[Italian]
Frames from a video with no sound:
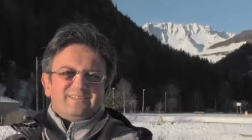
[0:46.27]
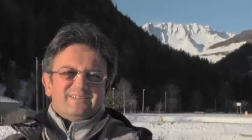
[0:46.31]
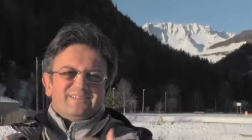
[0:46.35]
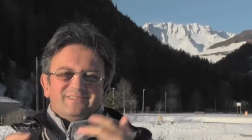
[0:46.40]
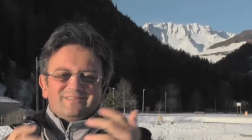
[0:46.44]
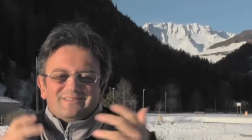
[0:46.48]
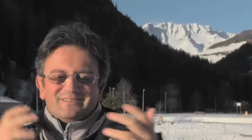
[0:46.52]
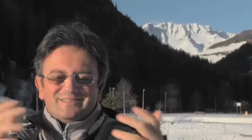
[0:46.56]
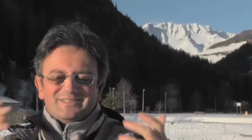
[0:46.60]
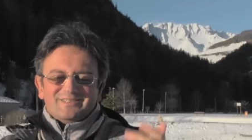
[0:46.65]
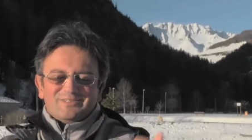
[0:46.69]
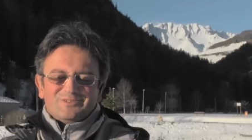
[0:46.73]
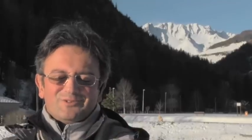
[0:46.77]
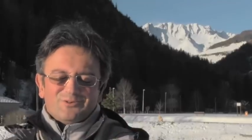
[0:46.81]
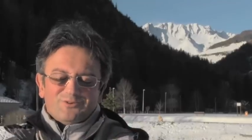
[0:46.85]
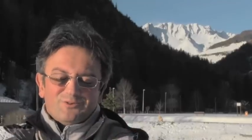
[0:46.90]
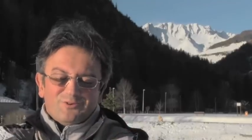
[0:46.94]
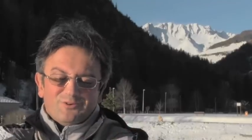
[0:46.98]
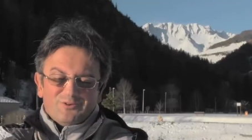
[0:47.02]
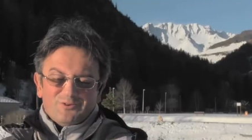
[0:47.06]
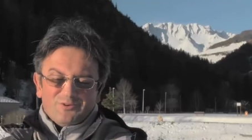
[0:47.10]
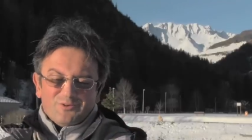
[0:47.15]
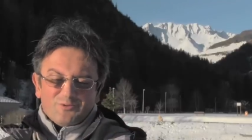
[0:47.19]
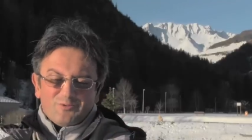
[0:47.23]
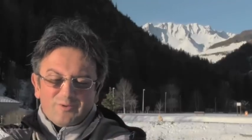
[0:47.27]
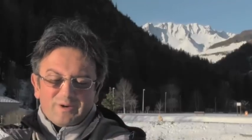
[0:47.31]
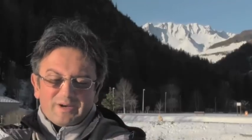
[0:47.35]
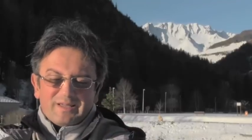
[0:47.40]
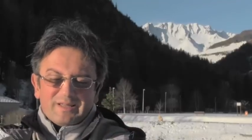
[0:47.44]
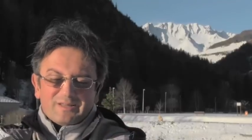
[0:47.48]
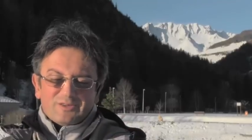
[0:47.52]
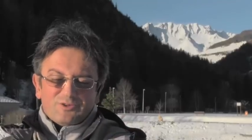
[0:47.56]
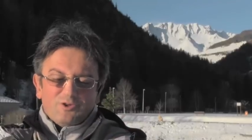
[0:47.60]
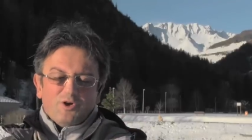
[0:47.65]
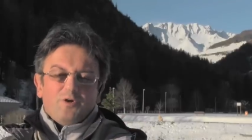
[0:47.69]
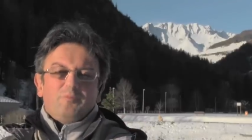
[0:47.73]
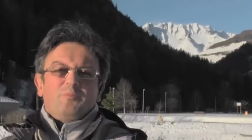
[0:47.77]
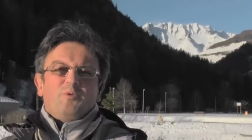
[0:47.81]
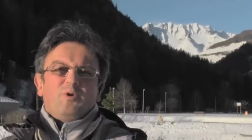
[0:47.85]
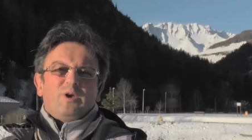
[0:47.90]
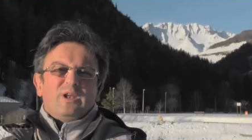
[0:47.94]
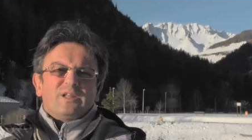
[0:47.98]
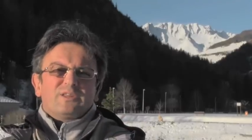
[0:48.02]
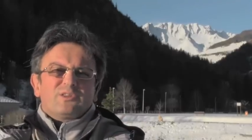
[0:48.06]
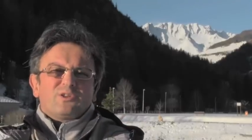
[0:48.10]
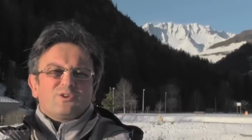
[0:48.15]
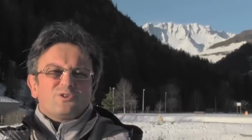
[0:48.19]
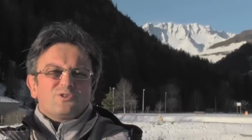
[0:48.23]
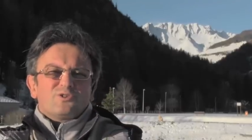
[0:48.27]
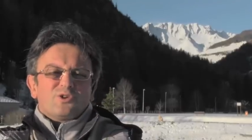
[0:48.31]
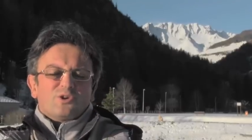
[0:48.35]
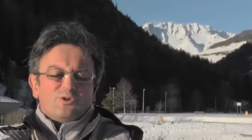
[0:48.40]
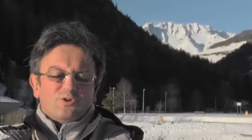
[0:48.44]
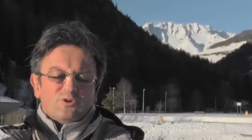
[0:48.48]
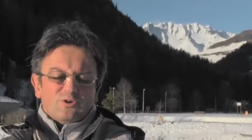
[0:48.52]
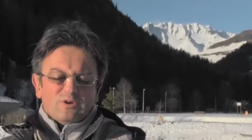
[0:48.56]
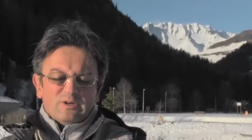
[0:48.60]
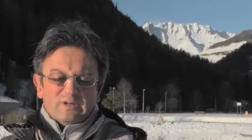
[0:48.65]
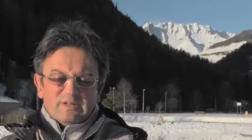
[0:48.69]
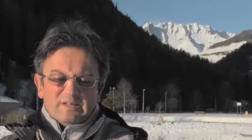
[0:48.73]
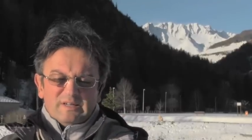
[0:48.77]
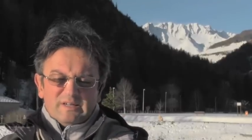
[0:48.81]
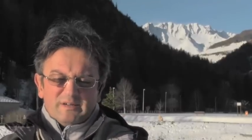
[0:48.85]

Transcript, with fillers: eh, ci sono qualche addobbo, l'altro giorno